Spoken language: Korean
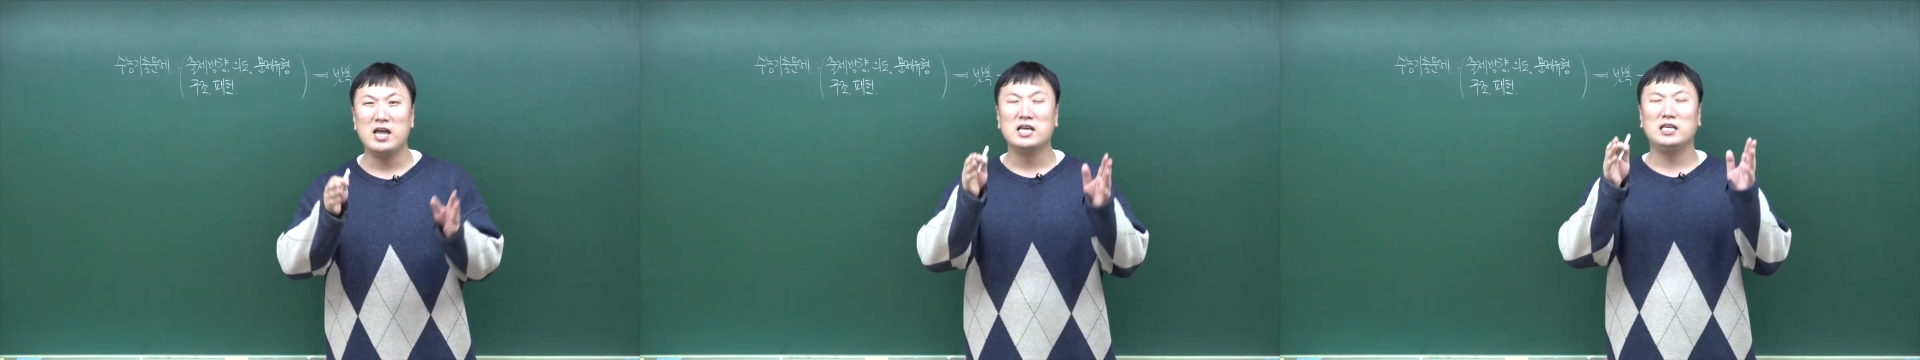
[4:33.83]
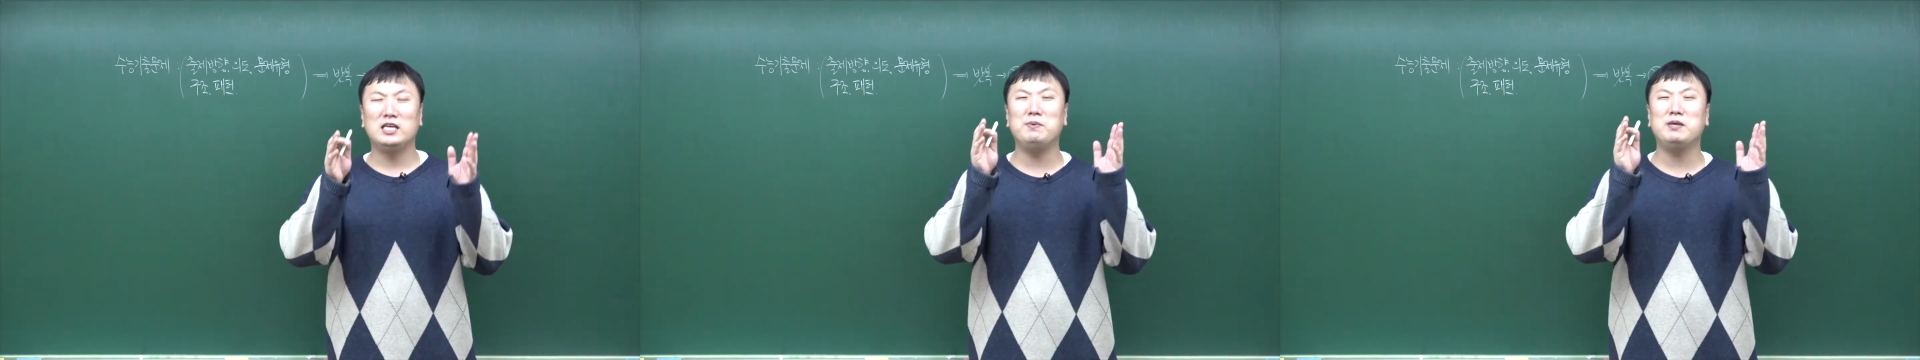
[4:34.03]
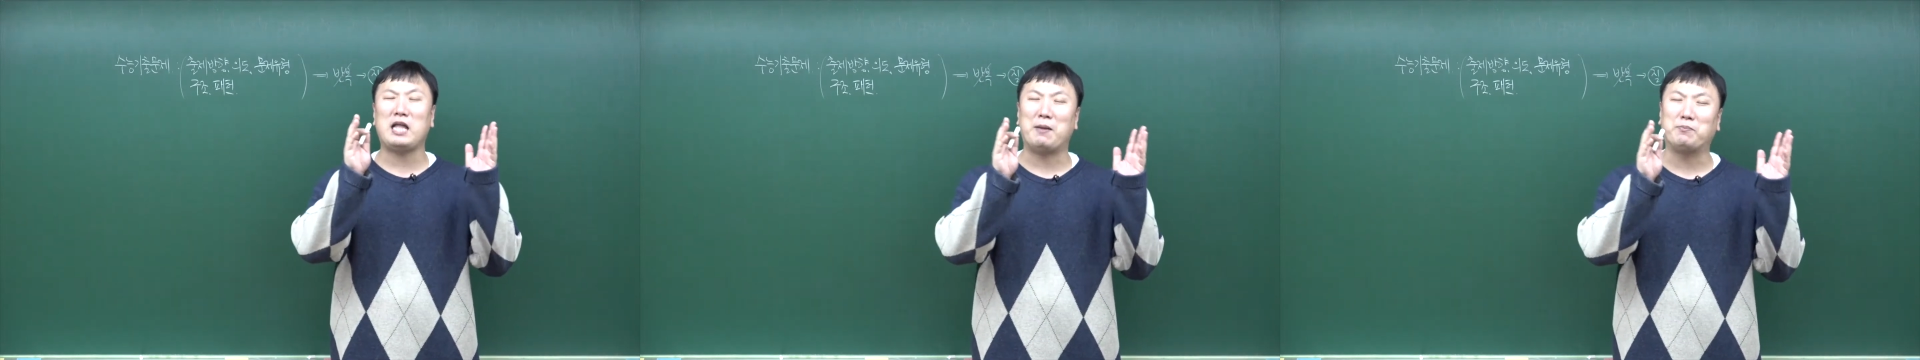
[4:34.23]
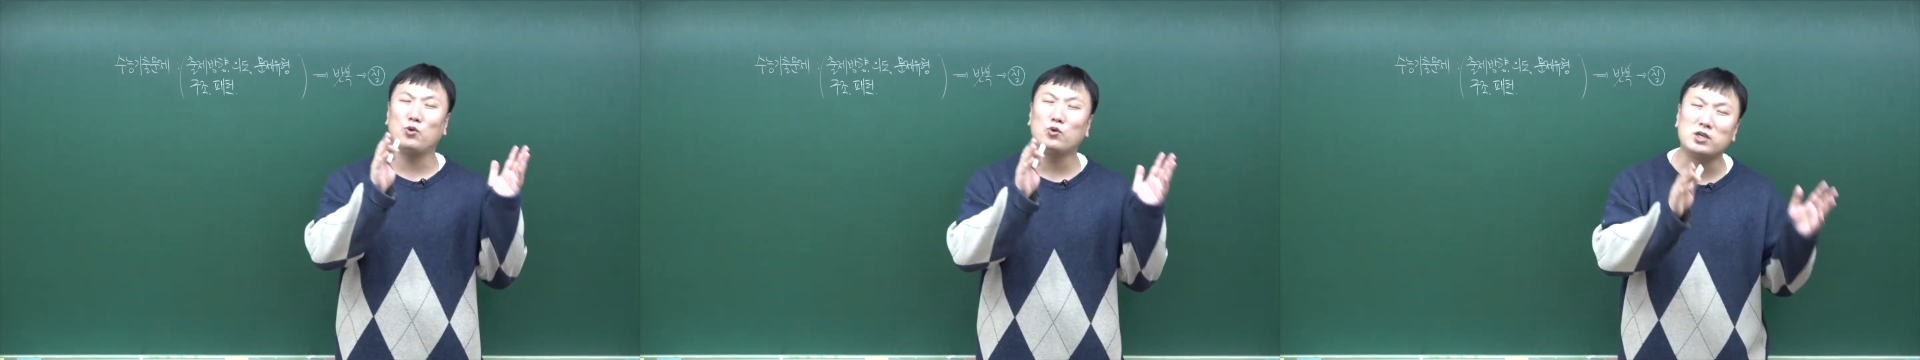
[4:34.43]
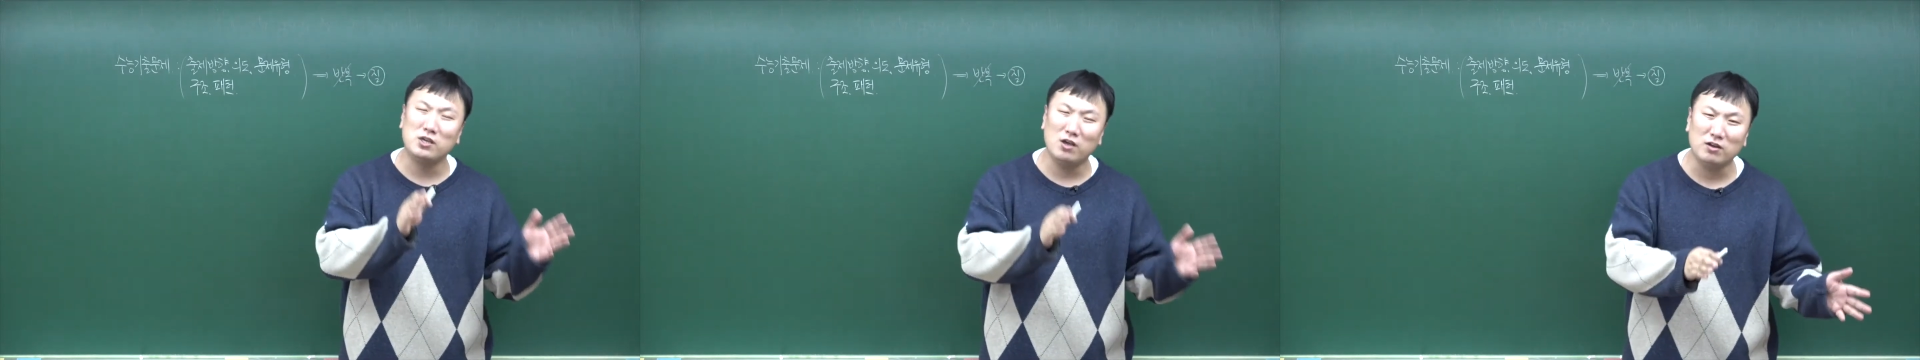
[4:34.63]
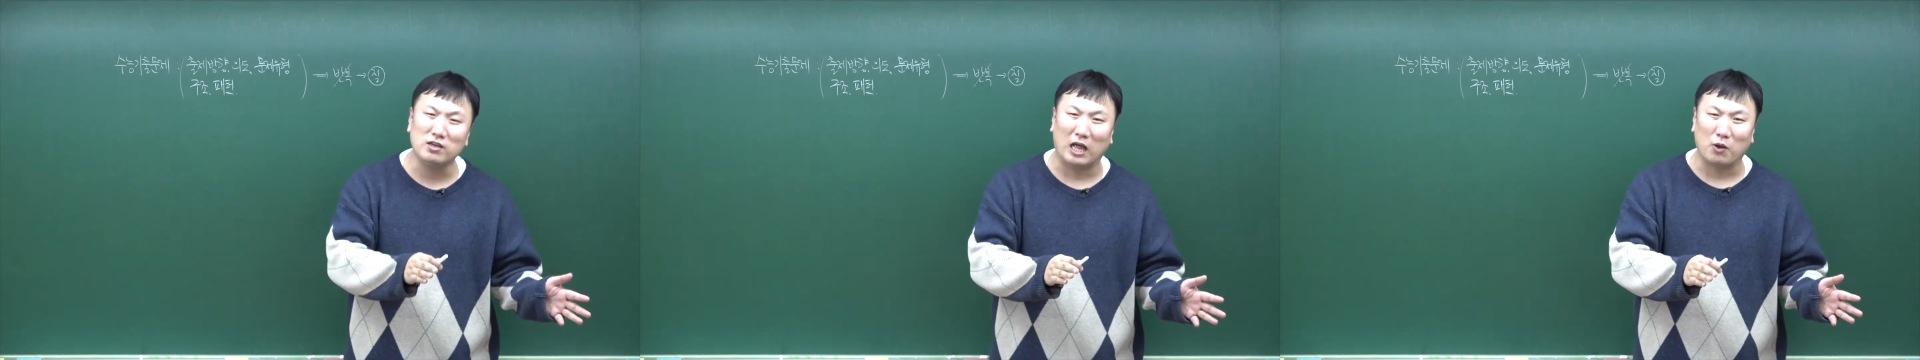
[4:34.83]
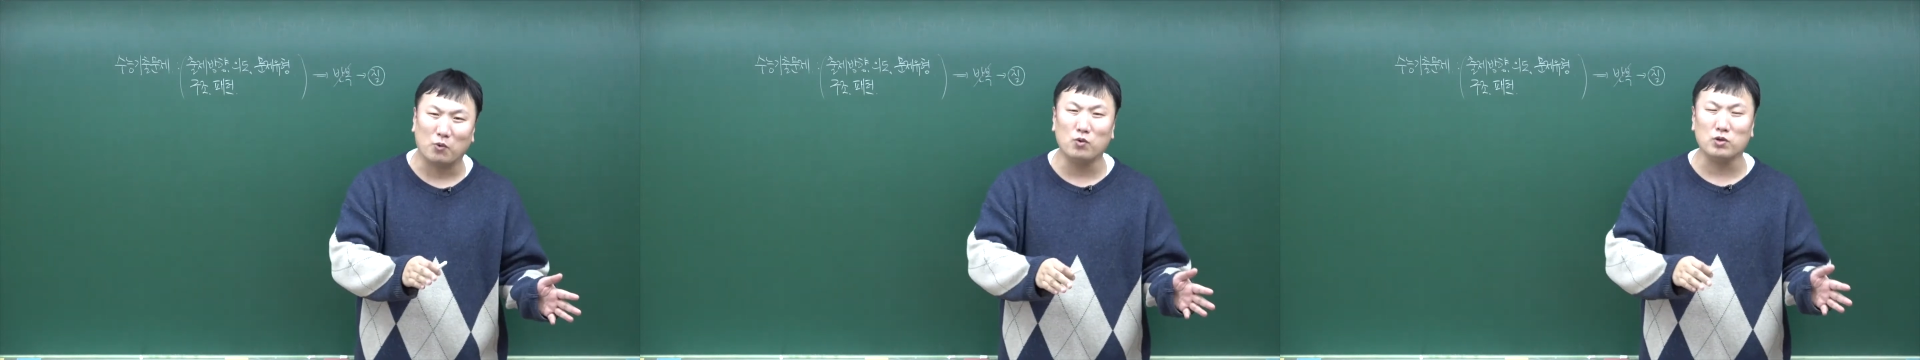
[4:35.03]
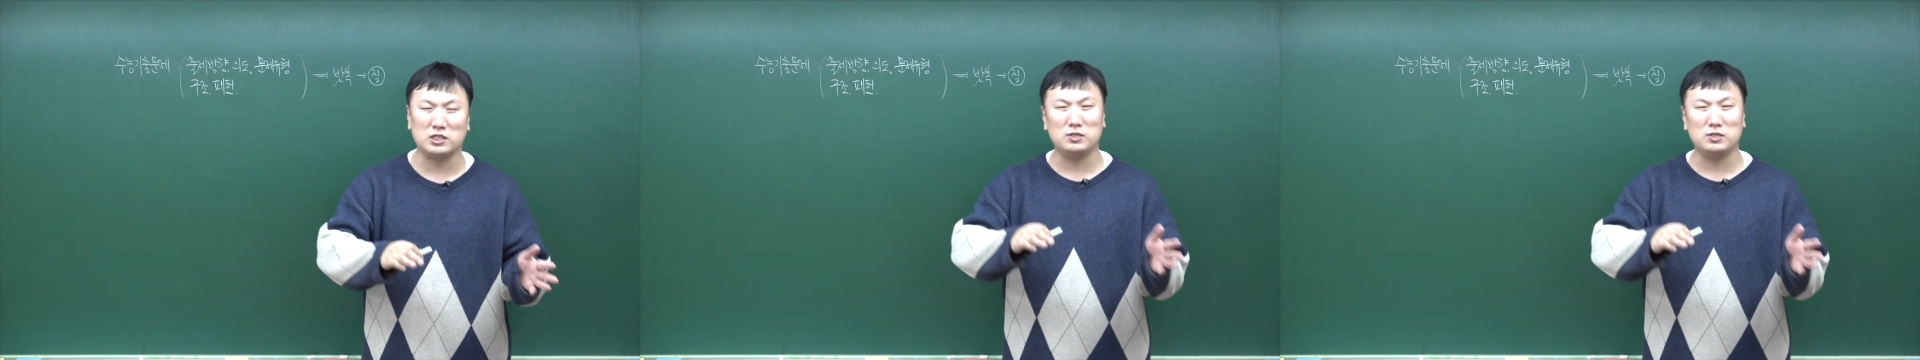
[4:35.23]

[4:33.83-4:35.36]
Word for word: 이미 답도 기억이 나고